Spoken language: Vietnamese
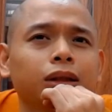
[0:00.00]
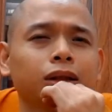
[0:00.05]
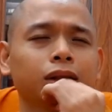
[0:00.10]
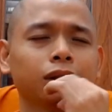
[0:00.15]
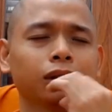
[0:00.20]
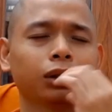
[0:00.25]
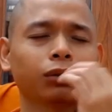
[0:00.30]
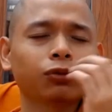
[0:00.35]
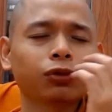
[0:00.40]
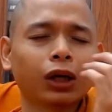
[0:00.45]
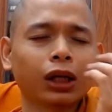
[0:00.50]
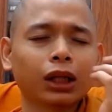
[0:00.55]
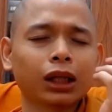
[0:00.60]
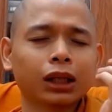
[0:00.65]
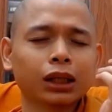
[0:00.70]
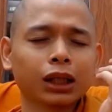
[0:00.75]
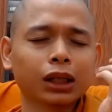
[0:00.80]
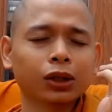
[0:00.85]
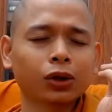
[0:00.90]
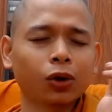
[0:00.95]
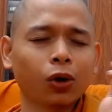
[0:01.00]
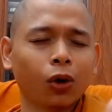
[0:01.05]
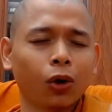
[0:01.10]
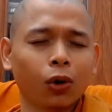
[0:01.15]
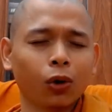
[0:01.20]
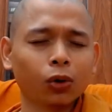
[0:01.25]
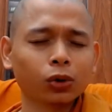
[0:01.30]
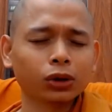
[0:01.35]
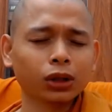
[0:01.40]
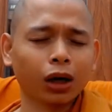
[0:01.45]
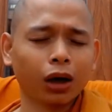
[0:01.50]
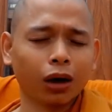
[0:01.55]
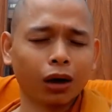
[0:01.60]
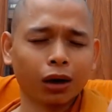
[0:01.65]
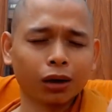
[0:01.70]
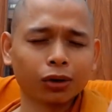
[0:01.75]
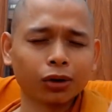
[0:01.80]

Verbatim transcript: chứ không phải là cái khổ thọ